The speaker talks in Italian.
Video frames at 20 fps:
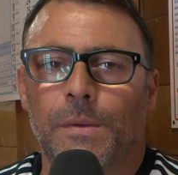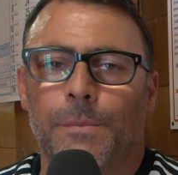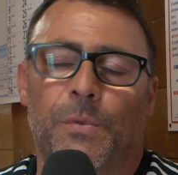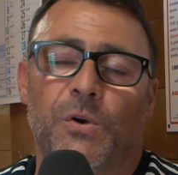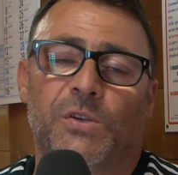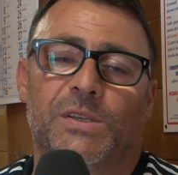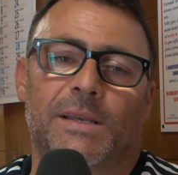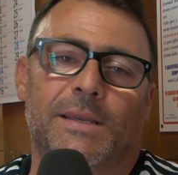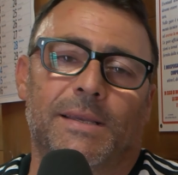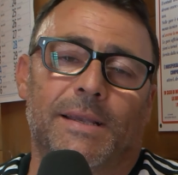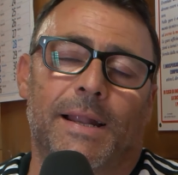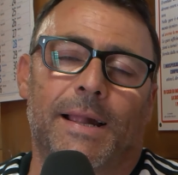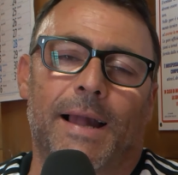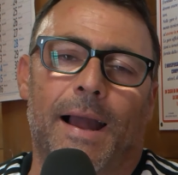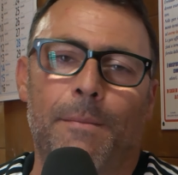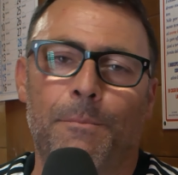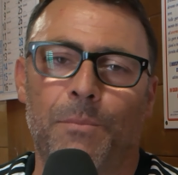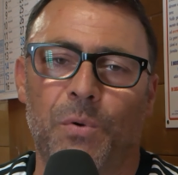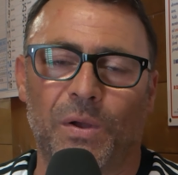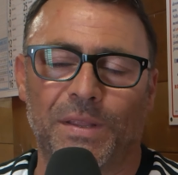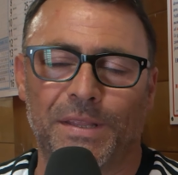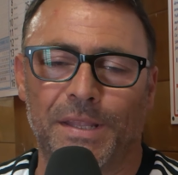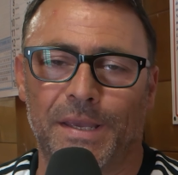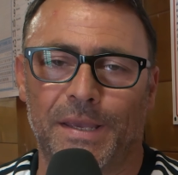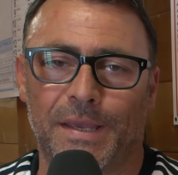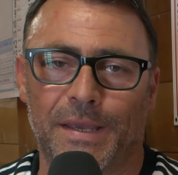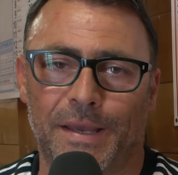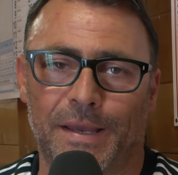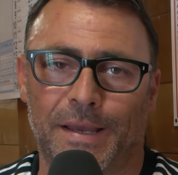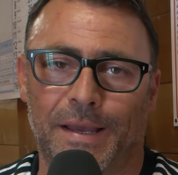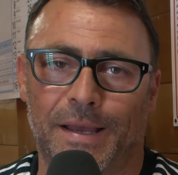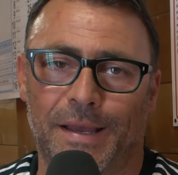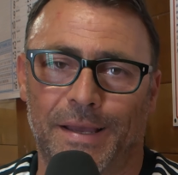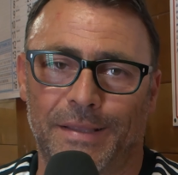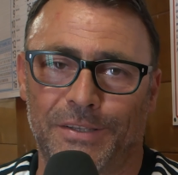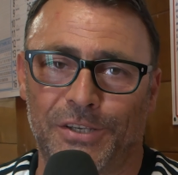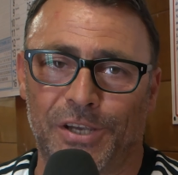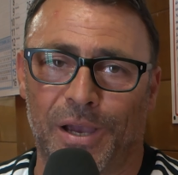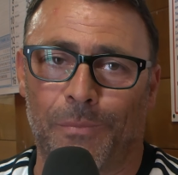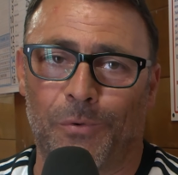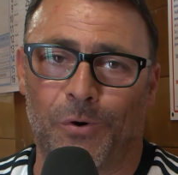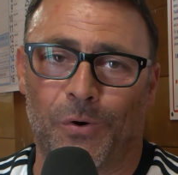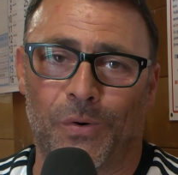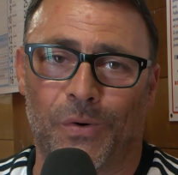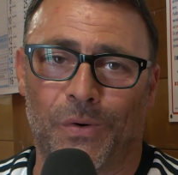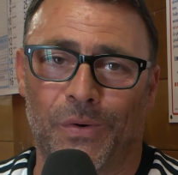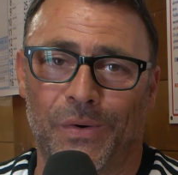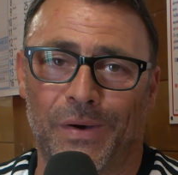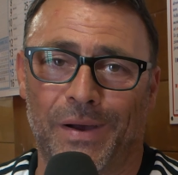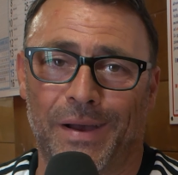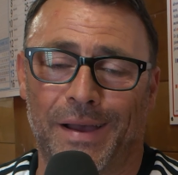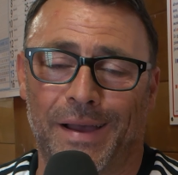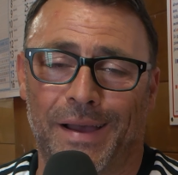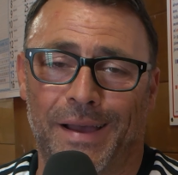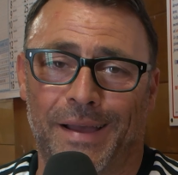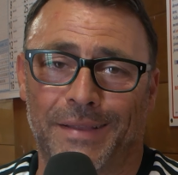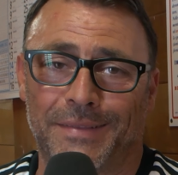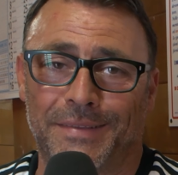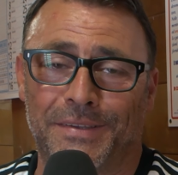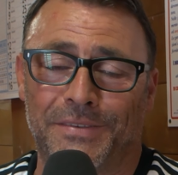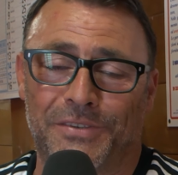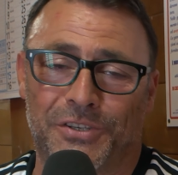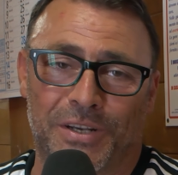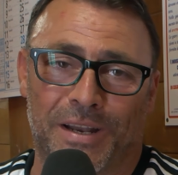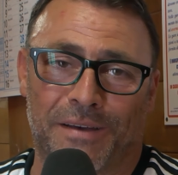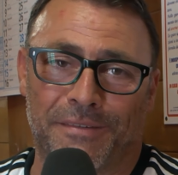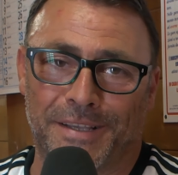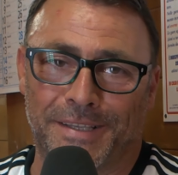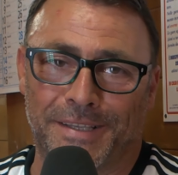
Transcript: poi sarà il campo a, de, a, diciamo, a dirci la